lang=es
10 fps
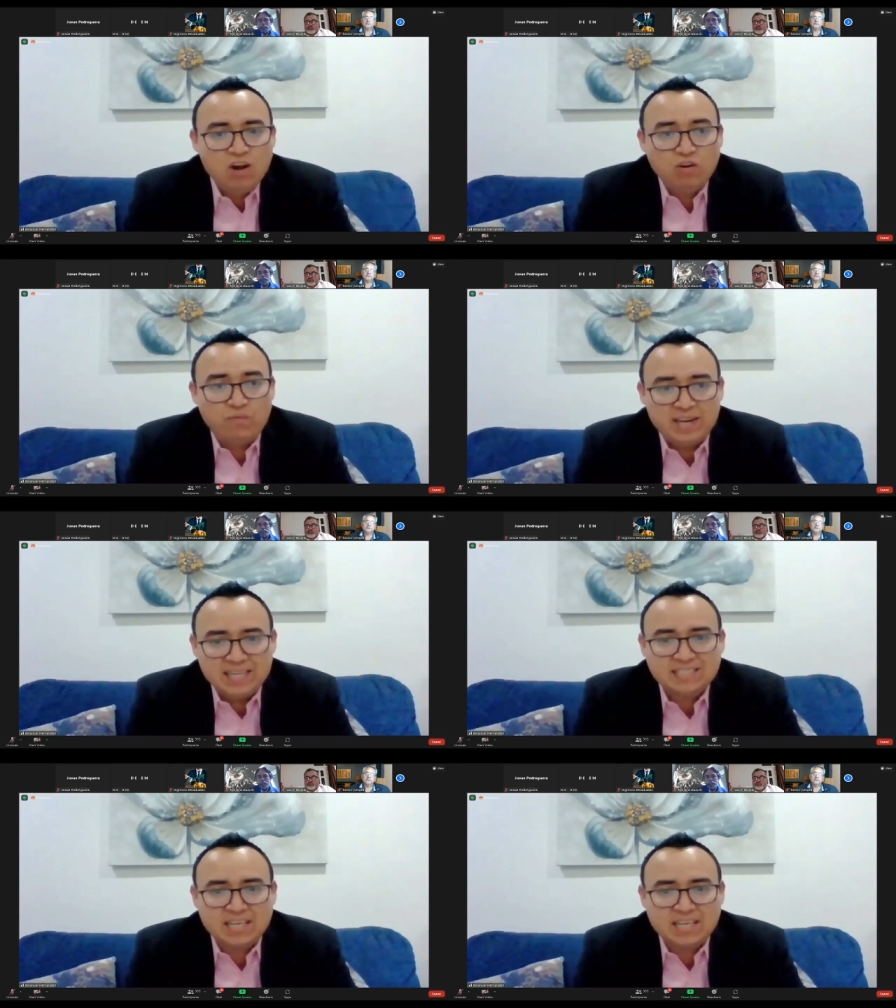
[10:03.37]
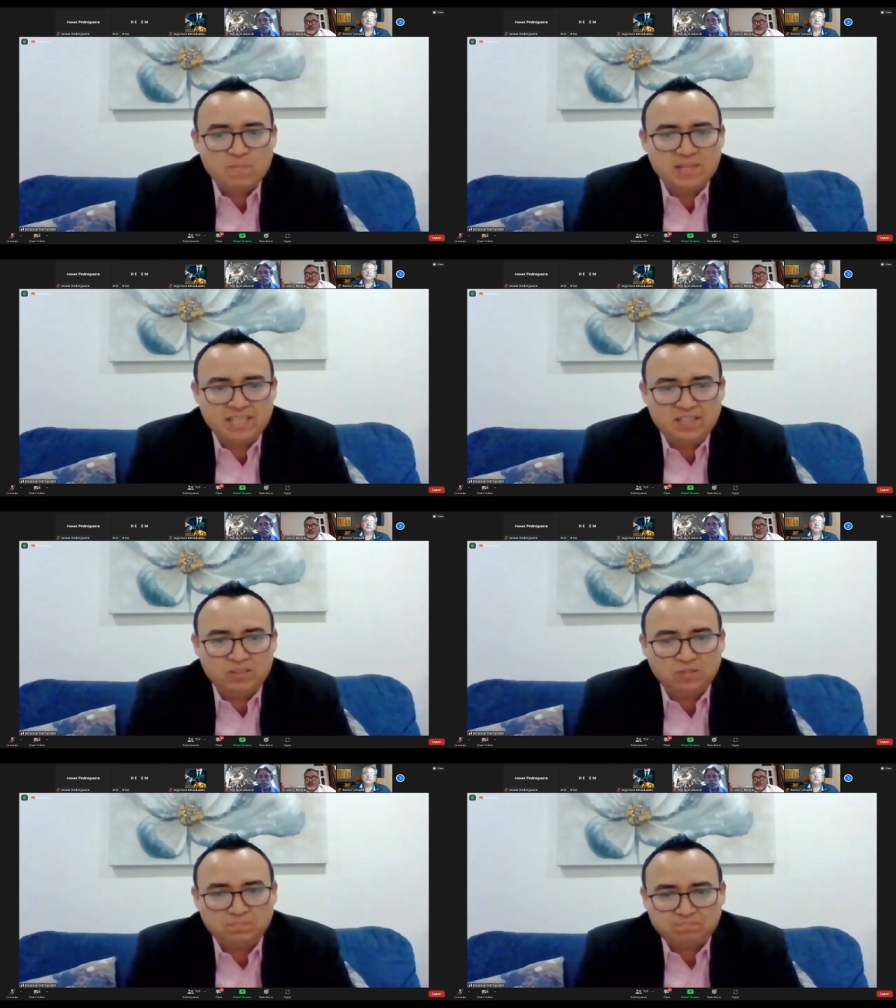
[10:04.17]
lo feliz que yo me
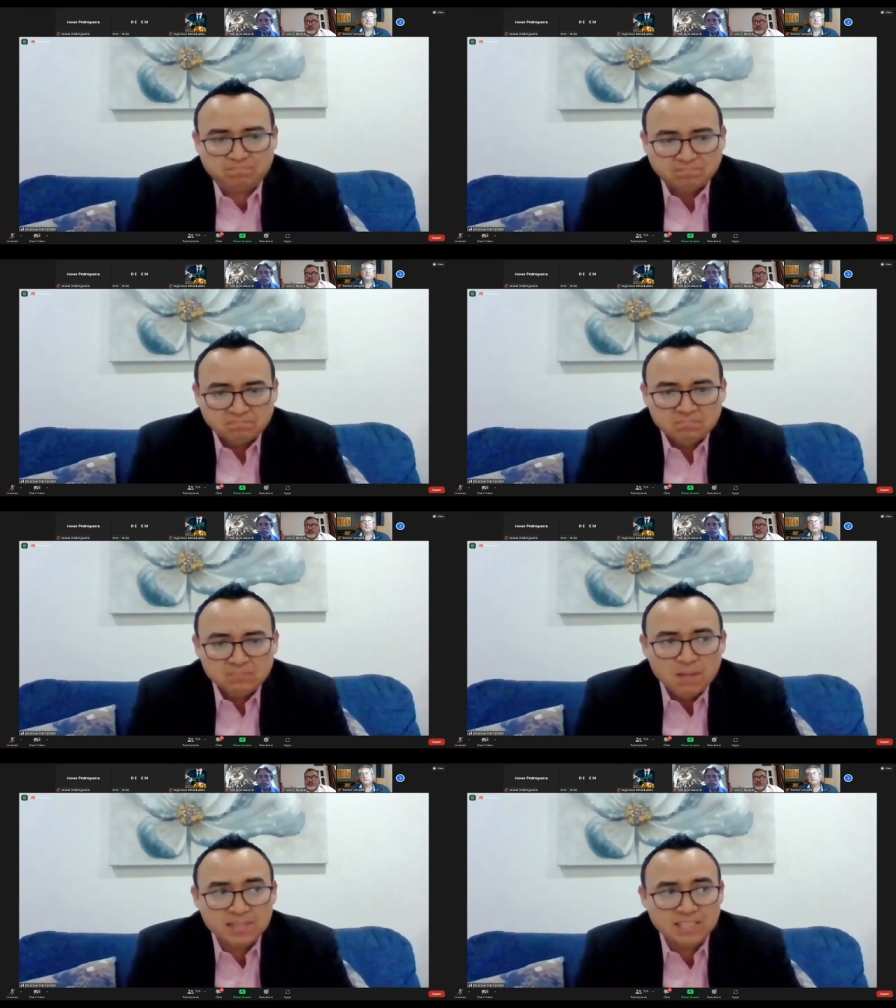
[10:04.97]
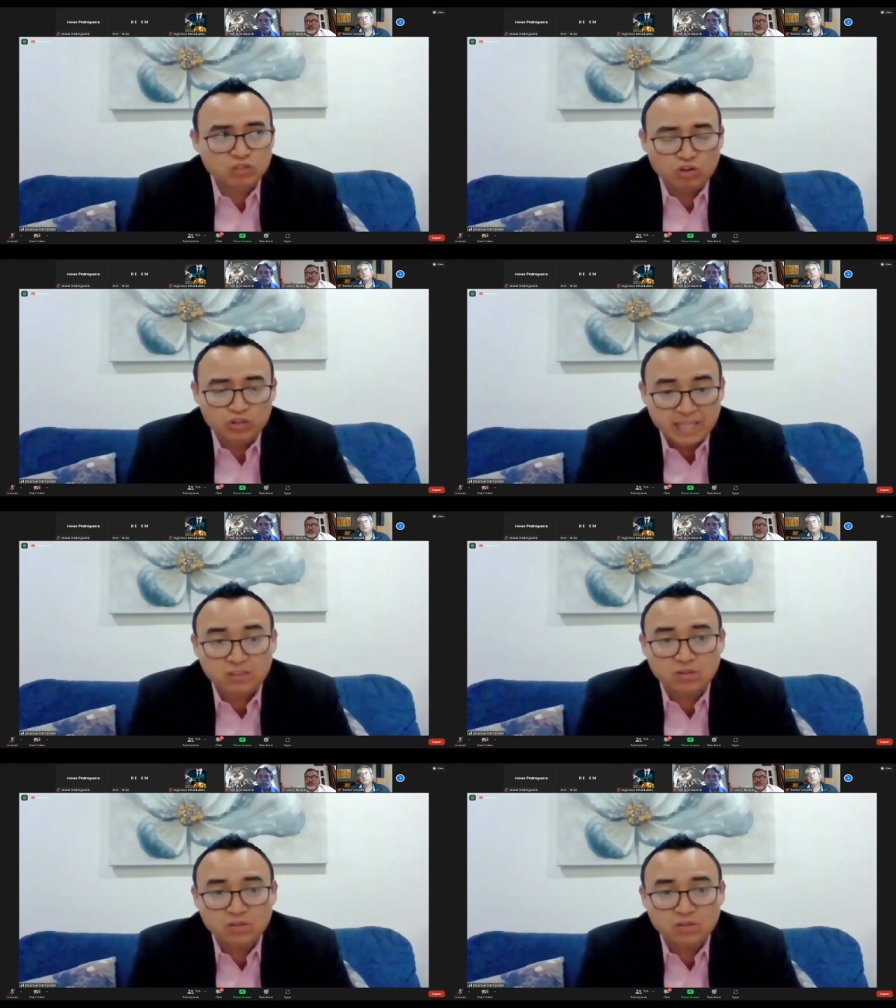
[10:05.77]
siento. Me siento contento,